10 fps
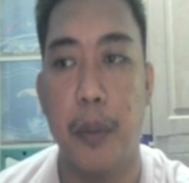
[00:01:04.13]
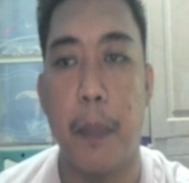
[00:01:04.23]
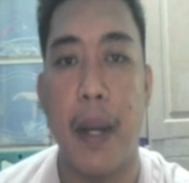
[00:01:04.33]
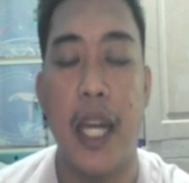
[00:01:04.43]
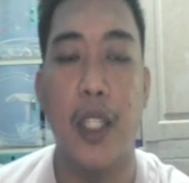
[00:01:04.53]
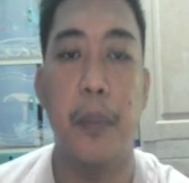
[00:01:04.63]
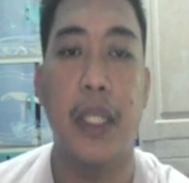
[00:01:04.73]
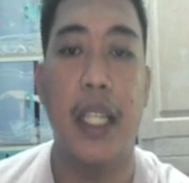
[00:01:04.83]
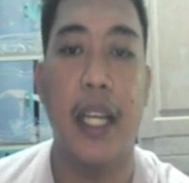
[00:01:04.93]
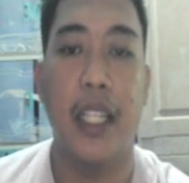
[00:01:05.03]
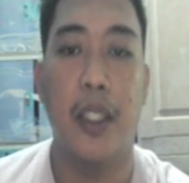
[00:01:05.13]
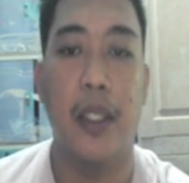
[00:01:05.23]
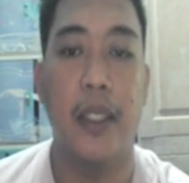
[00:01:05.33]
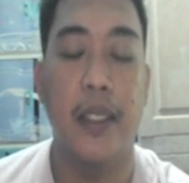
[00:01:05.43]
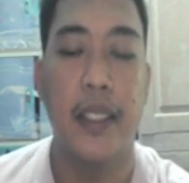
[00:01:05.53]
or papaano maglagay
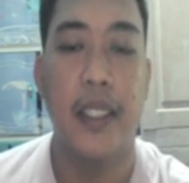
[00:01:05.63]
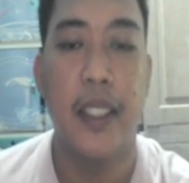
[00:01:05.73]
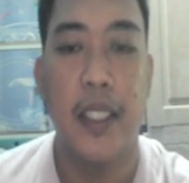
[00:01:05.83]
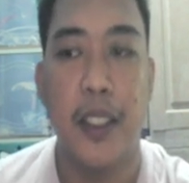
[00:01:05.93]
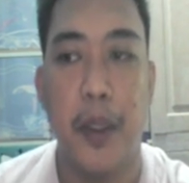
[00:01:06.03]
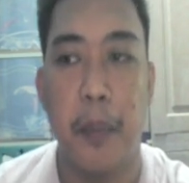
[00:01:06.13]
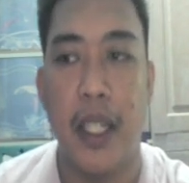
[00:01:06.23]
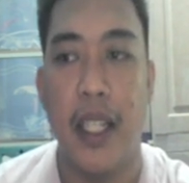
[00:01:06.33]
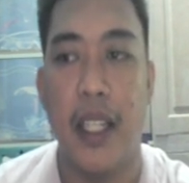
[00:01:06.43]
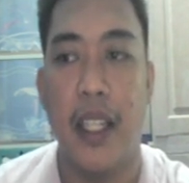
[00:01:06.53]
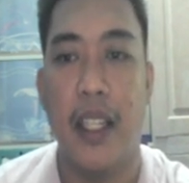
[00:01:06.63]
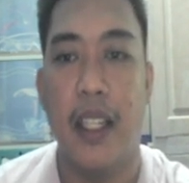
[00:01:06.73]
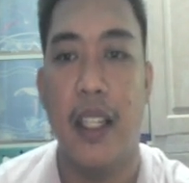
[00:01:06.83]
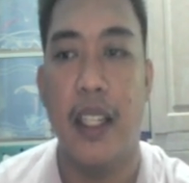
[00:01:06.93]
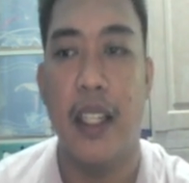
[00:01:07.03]
ng ng mga
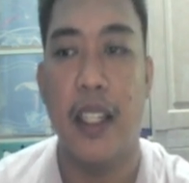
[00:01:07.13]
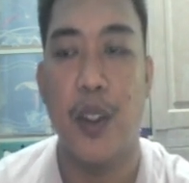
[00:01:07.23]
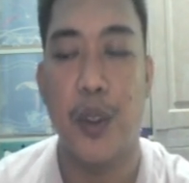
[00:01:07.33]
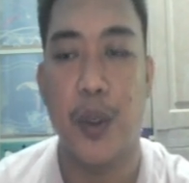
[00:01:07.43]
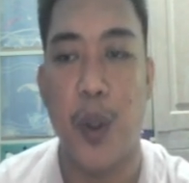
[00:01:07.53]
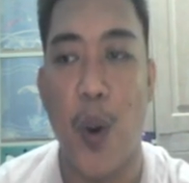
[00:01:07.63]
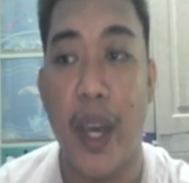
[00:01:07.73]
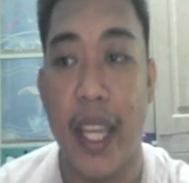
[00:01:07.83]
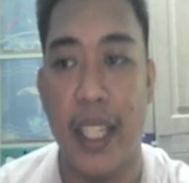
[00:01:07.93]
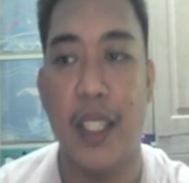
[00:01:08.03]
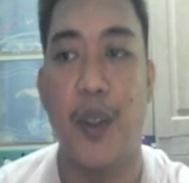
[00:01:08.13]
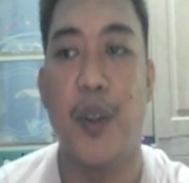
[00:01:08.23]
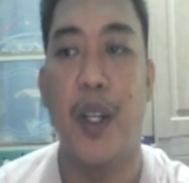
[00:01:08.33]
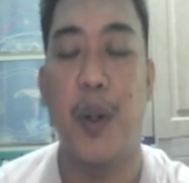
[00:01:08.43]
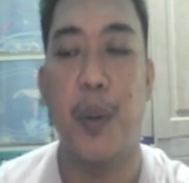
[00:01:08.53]
token
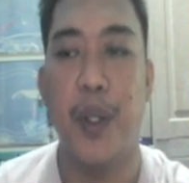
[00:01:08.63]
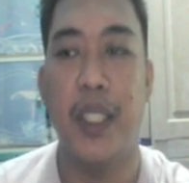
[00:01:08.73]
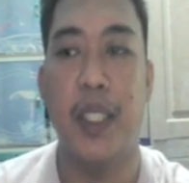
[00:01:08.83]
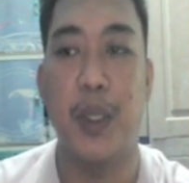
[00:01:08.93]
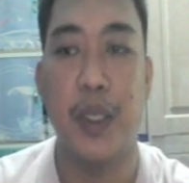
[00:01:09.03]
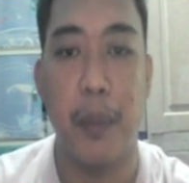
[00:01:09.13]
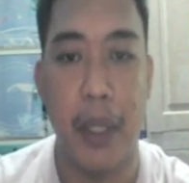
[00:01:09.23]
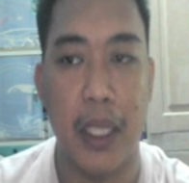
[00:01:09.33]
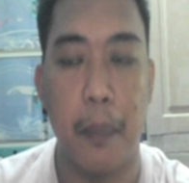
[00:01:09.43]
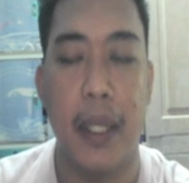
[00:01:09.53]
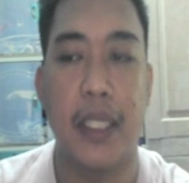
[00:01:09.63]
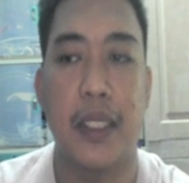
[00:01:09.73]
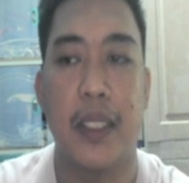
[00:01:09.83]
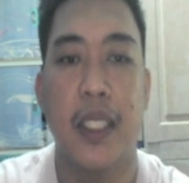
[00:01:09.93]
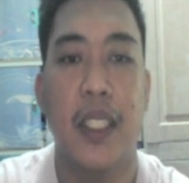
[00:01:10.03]
or ng coin dito sa
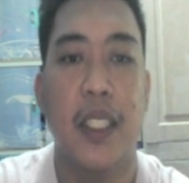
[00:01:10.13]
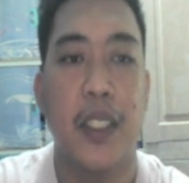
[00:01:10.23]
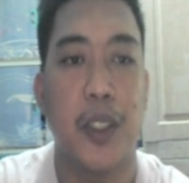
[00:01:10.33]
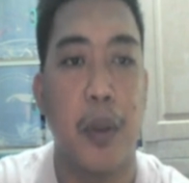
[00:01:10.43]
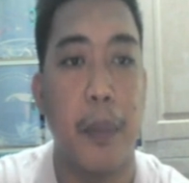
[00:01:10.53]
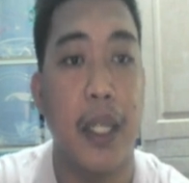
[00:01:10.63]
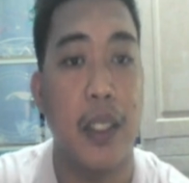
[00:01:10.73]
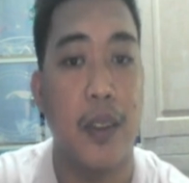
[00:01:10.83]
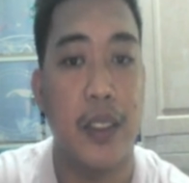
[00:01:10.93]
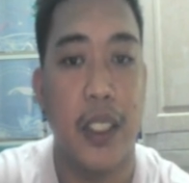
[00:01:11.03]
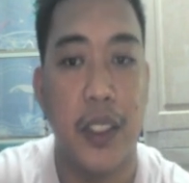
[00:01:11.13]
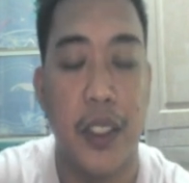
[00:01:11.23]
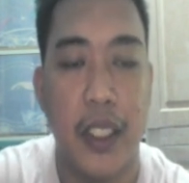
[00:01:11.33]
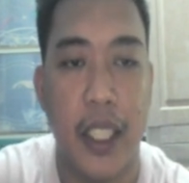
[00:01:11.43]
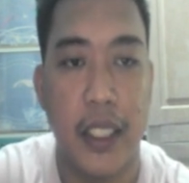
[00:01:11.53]
MetaMask. So papakita ko sa
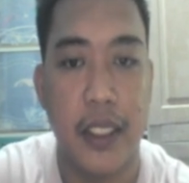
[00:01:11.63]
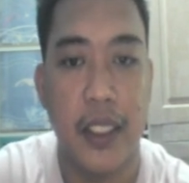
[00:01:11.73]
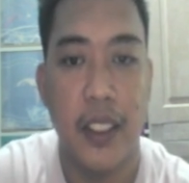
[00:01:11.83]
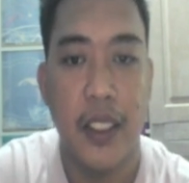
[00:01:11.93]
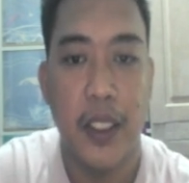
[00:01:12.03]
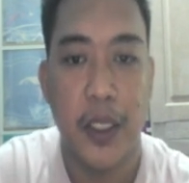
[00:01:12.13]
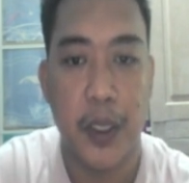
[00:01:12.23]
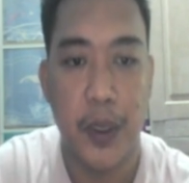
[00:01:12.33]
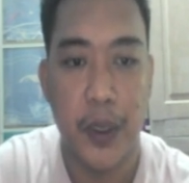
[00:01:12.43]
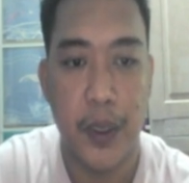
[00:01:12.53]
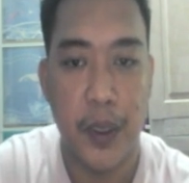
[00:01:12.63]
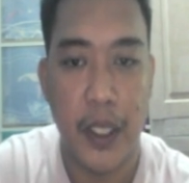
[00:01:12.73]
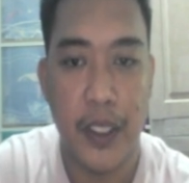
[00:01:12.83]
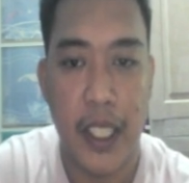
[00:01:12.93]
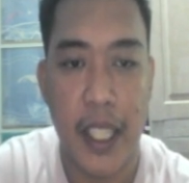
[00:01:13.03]
inyo 'yan, guys. So
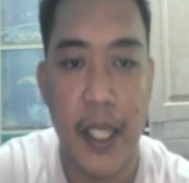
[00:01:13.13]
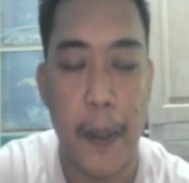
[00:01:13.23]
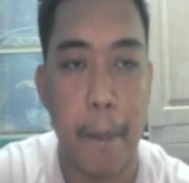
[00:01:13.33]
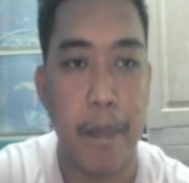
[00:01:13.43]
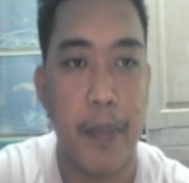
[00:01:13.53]
ay na nga.